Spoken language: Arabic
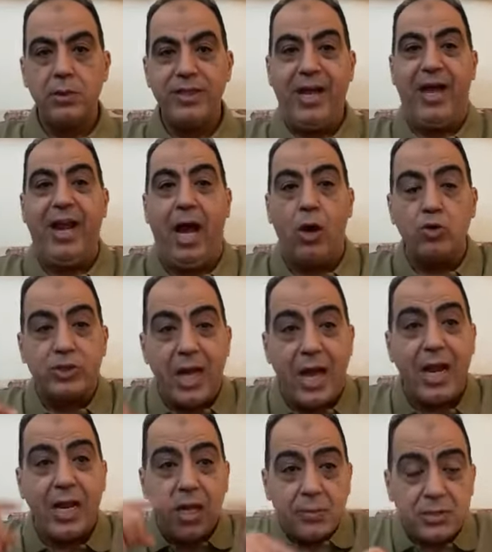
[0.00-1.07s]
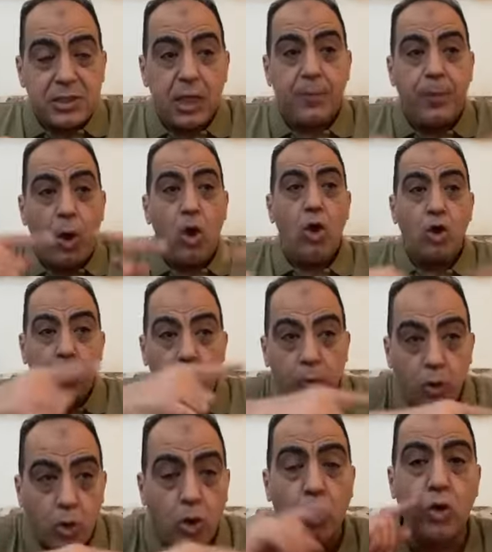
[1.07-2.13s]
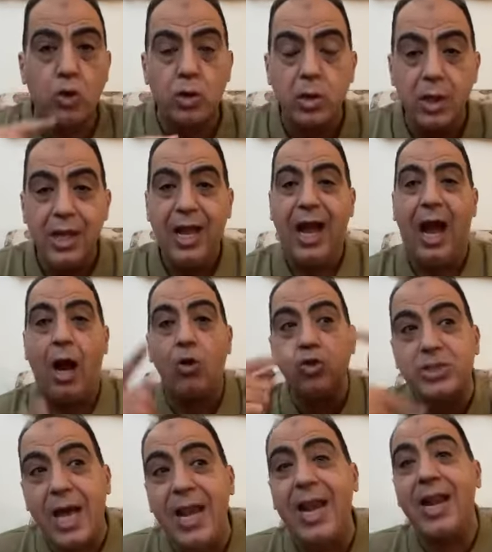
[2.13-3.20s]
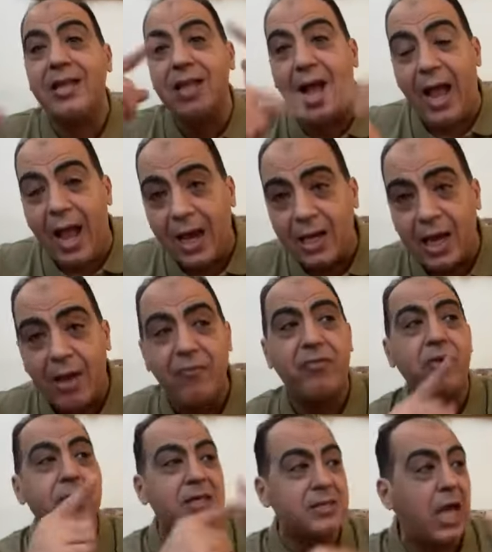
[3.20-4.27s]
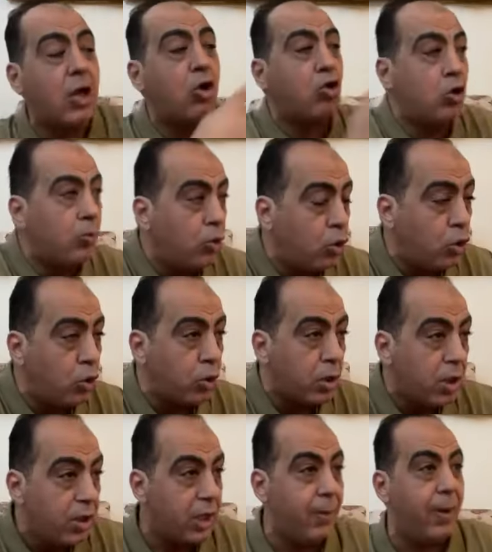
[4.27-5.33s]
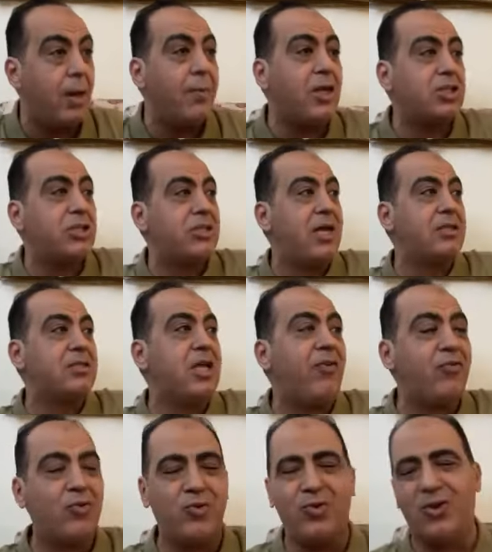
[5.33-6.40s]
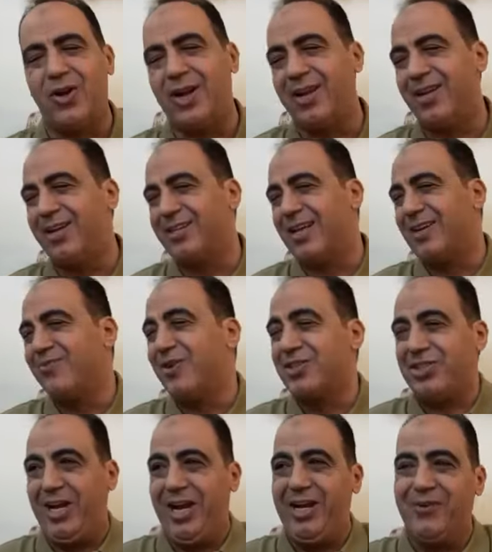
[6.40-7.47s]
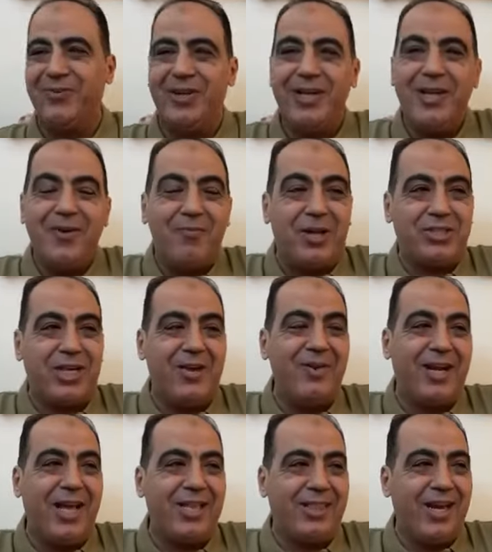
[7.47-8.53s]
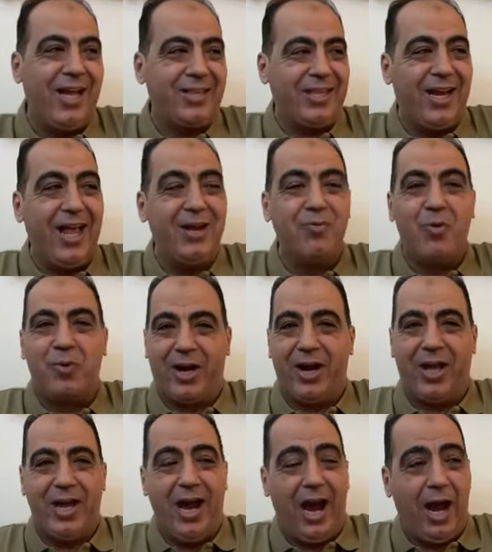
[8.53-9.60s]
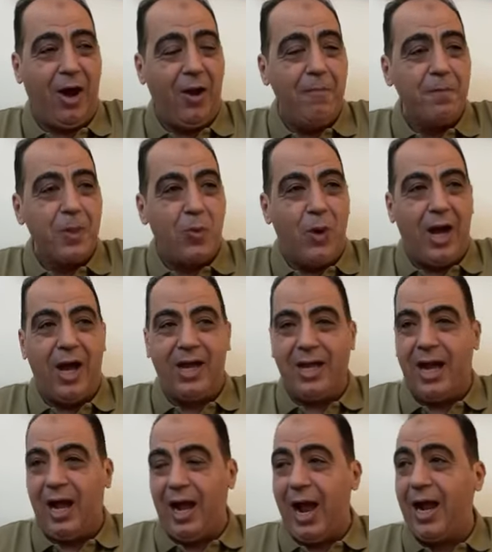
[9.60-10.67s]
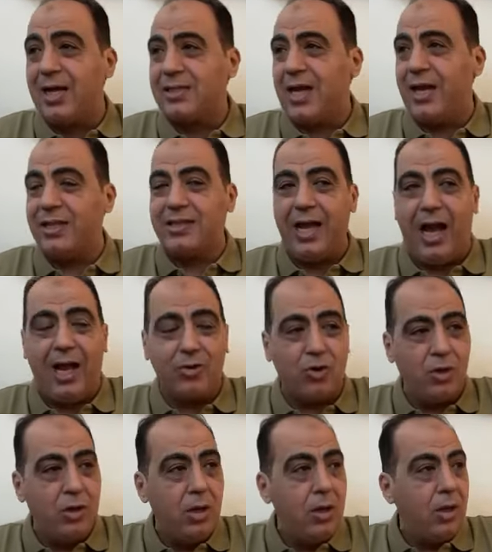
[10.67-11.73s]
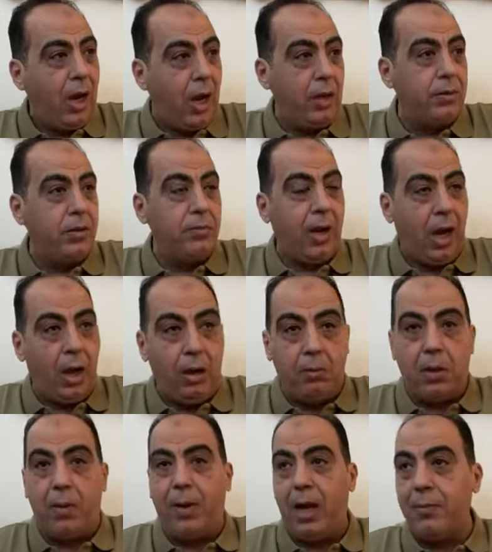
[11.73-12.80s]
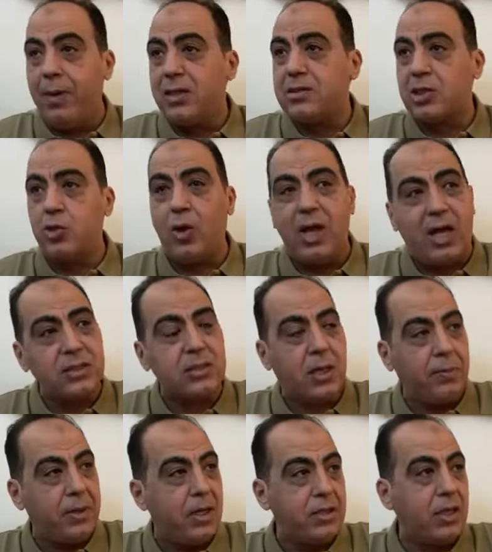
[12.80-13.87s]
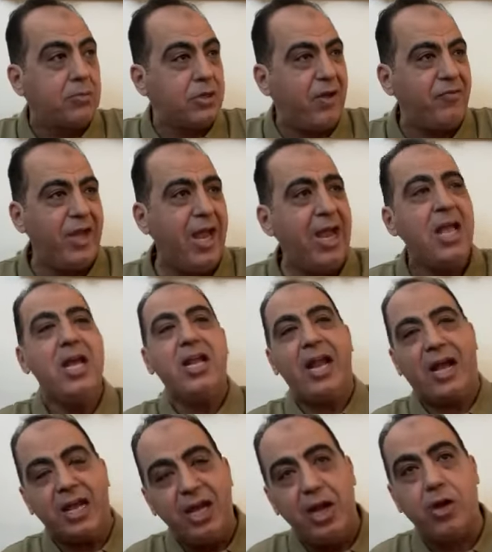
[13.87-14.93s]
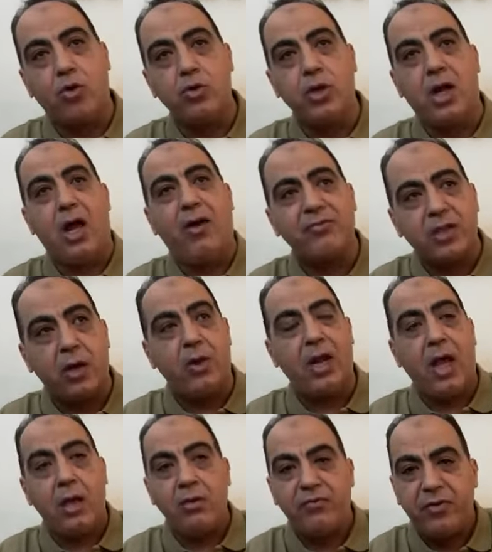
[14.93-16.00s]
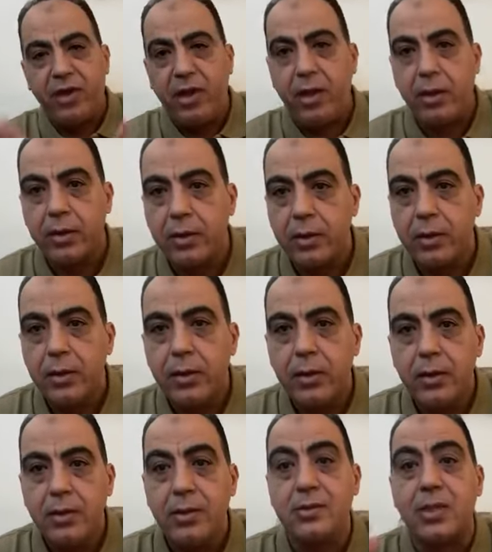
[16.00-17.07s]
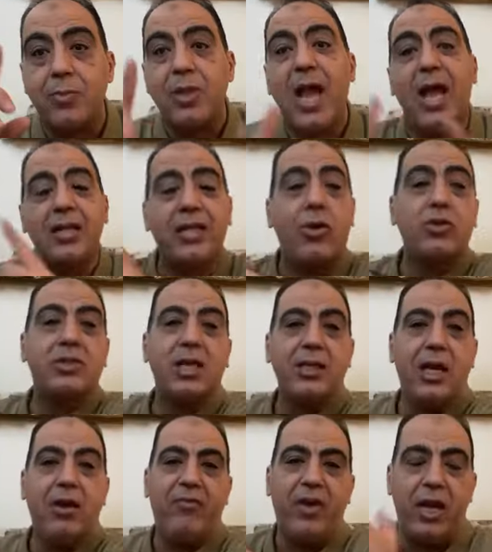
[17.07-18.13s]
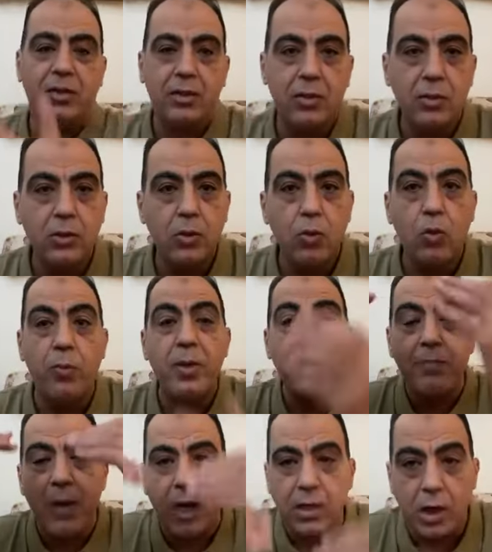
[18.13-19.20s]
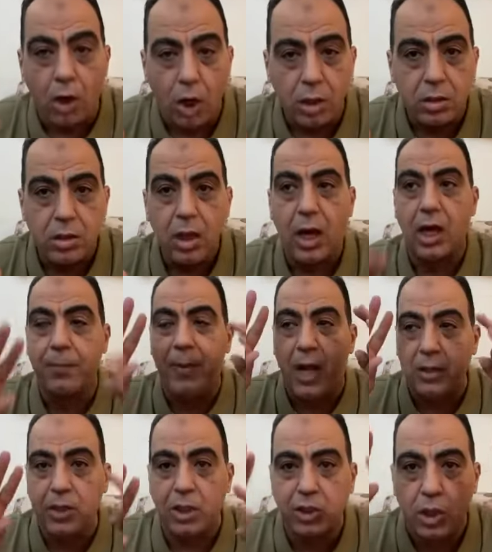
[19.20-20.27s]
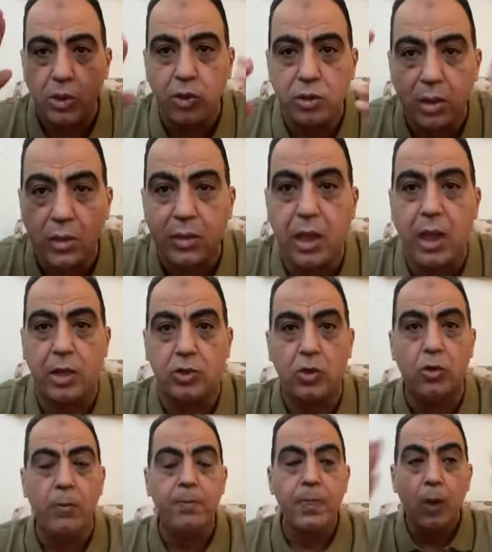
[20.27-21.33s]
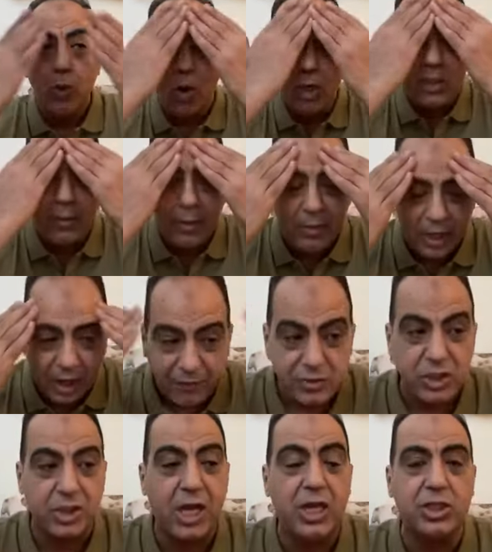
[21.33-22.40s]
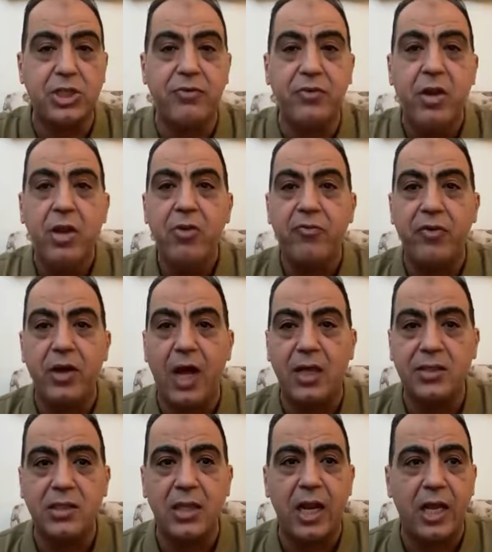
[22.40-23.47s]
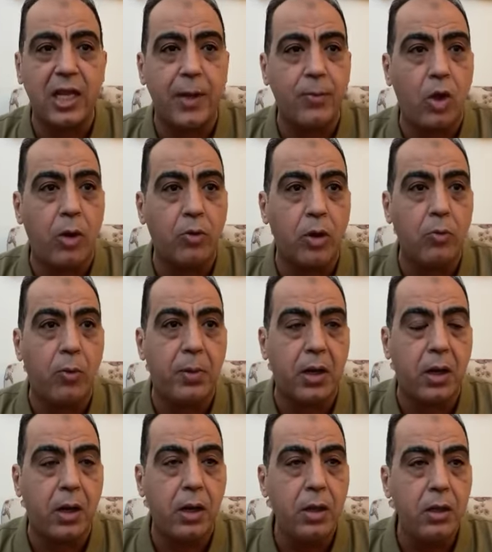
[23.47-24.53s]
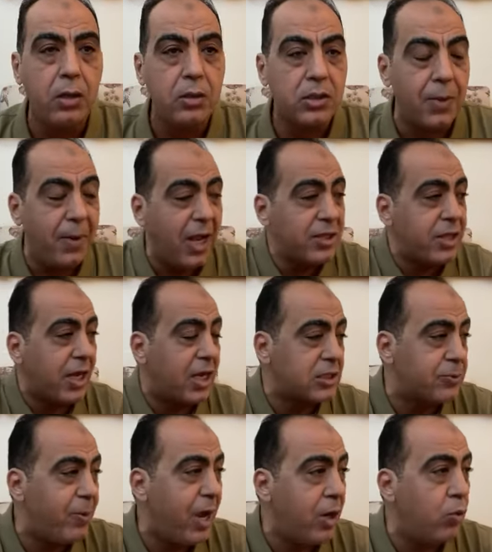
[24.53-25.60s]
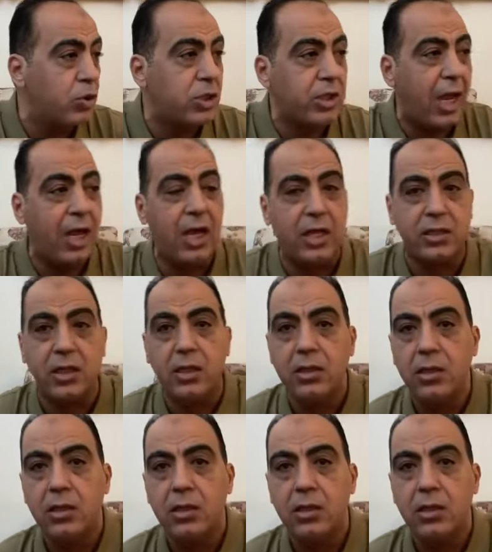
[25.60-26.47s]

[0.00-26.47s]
يعني عاوزانا نمسك بق الجمهور عاوزانا نتحكم في مزاج الجمهور يبقى الماتش زي الزفت بنقول الله ده الماتش حلو ماتش جميل جدا ادى الاهلي مباراه رائعه وعجز عن التعادل عن مع, مع المصري وخسر بالنتيجه مش عارف ايه لكن احنا كنا الافضل ولا في ايه؟ انت مضيع الدوري السنه اللي فاتت و100 مره قلت 14 نقطه انت ضيعتهم وقلت ما بيعرفش يتكاتشن في اللحظات الاخيره من عمر المباراه تبقى انت كسبان وتتعادل